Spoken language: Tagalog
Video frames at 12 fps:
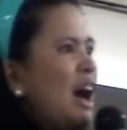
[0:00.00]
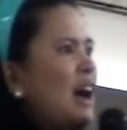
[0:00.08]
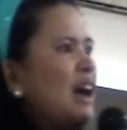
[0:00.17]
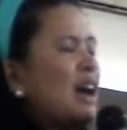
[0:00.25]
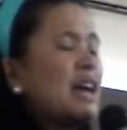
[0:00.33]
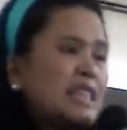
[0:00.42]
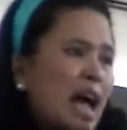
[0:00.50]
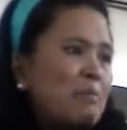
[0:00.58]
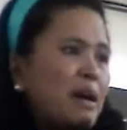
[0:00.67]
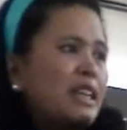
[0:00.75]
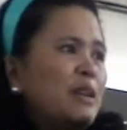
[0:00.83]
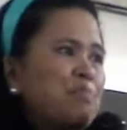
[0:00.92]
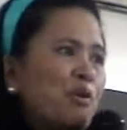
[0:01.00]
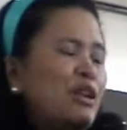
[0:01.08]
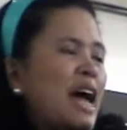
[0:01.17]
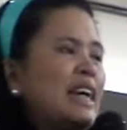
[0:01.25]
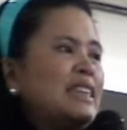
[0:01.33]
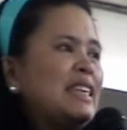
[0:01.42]
Uh, kasama din po
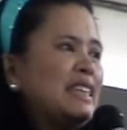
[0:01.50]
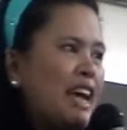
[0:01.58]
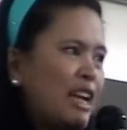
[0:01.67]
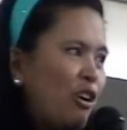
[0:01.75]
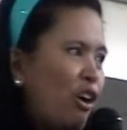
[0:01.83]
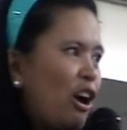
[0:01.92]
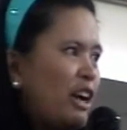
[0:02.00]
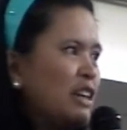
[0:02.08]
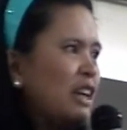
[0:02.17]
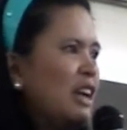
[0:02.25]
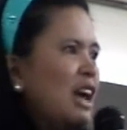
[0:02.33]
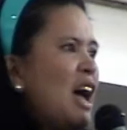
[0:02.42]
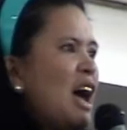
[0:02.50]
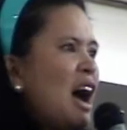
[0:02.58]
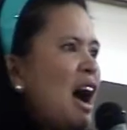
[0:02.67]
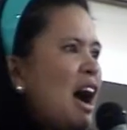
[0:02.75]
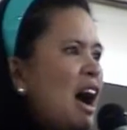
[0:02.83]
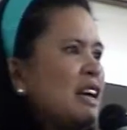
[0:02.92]
natin ngayon
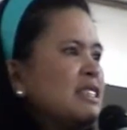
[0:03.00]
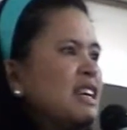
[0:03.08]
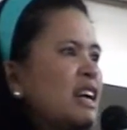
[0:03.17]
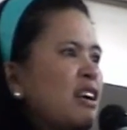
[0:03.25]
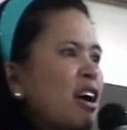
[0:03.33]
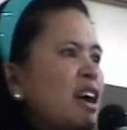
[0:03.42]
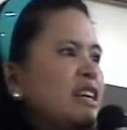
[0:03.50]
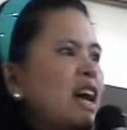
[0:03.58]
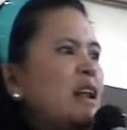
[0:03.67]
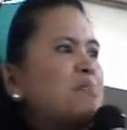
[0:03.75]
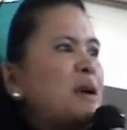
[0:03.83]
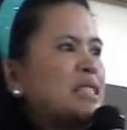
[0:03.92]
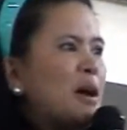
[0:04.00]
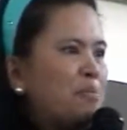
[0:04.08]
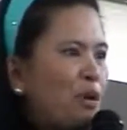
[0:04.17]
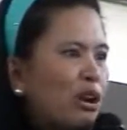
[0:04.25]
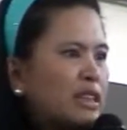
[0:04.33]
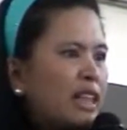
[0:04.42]
Uh, si Colonel
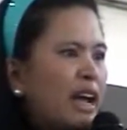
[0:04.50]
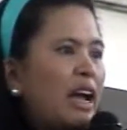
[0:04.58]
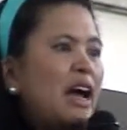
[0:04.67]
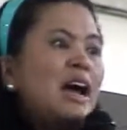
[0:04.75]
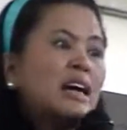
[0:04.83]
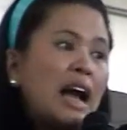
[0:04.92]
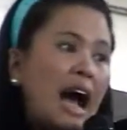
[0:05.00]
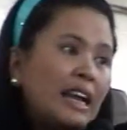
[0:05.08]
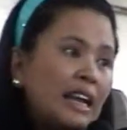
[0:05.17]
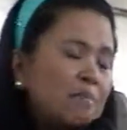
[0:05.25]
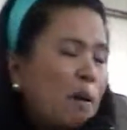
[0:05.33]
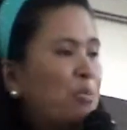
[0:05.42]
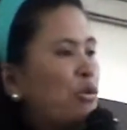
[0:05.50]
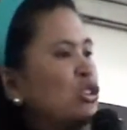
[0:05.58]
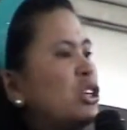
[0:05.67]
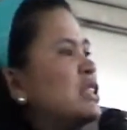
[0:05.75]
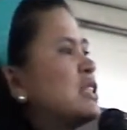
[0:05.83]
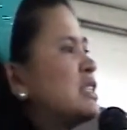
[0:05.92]
Pasaporte, galing pa
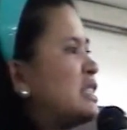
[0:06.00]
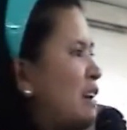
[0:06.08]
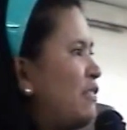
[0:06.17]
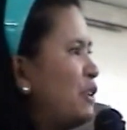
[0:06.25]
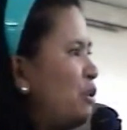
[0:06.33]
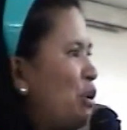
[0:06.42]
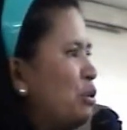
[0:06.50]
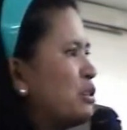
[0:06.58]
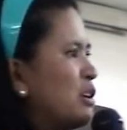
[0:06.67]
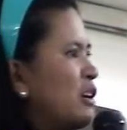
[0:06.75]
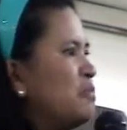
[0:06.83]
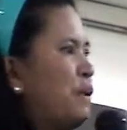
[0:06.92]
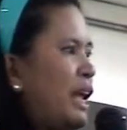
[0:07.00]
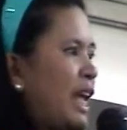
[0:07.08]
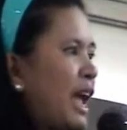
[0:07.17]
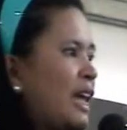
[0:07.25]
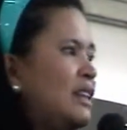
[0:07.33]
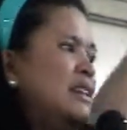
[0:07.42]
po siya sa 703rd
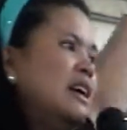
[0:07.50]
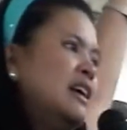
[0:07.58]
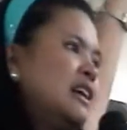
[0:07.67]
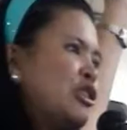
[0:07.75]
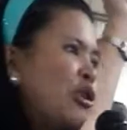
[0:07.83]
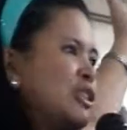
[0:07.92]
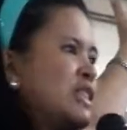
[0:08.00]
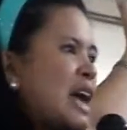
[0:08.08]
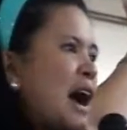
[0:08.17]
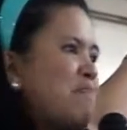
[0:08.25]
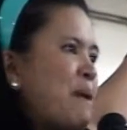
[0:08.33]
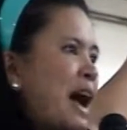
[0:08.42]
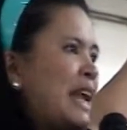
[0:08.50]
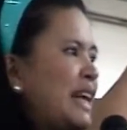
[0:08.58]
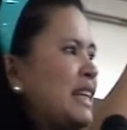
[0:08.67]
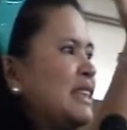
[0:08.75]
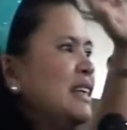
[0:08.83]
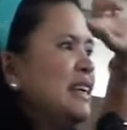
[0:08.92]
Brigade doon sa
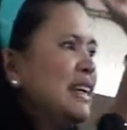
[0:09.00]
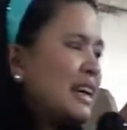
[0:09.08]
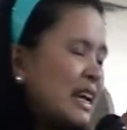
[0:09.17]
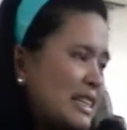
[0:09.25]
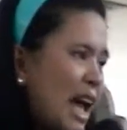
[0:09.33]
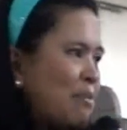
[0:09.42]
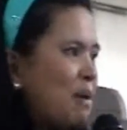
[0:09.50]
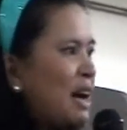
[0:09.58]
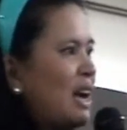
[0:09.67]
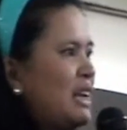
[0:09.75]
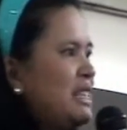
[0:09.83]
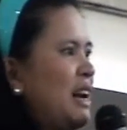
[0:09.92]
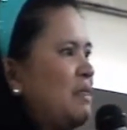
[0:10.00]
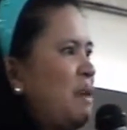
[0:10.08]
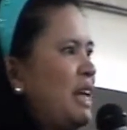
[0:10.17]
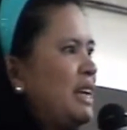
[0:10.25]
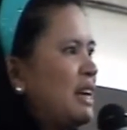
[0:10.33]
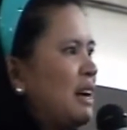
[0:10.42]
Apalit kasama ang
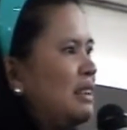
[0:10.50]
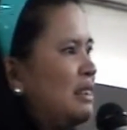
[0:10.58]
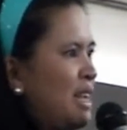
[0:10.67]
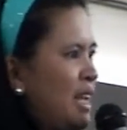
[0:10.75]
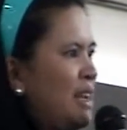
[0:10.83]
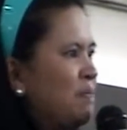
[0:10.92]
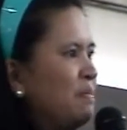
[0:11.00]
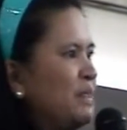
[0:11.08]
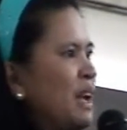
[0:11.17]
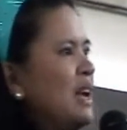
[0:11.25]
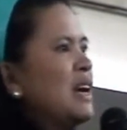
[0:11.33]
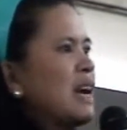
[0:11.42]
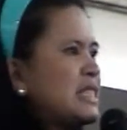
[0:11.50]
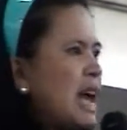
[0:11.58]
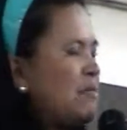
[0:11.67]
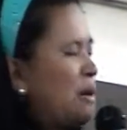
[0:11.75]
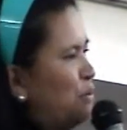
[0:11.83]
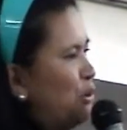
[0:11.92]
kanyang medical team.
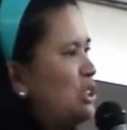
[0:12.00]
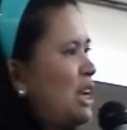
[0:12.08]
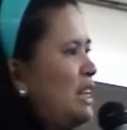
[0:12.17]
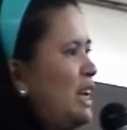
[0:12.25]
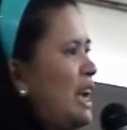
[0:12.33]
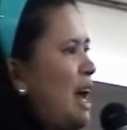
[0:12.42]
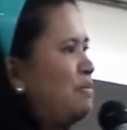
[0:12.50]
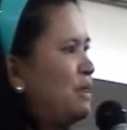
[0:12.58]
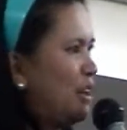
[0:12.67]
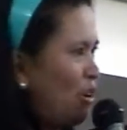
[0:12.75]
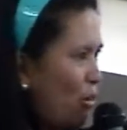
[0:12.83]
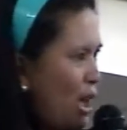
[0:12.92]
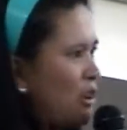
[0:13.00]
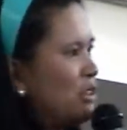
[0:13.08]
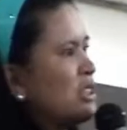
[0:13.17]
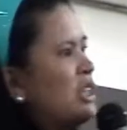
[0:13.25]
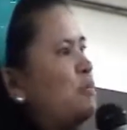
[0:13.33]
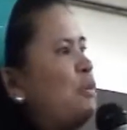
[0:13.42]
Kasama po siya ni Captain
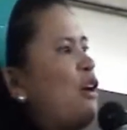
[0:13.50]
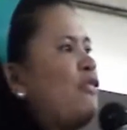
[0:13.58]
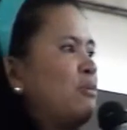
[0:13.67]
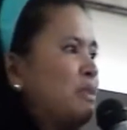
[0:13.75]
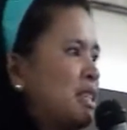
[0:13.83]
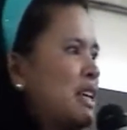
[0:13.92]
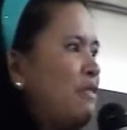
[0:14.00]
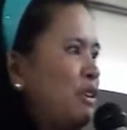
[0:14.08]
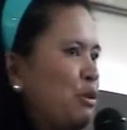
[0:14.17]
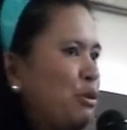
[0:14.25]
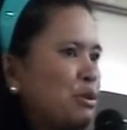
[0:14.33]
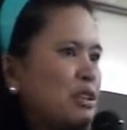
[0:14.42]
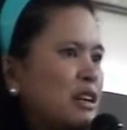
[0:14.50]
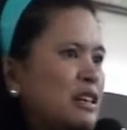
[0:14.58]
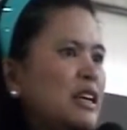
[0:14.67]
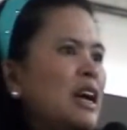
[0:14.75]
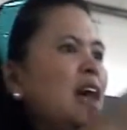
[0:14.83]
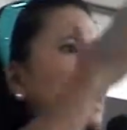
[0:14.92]
Ruelos Tinpo from the 703rd.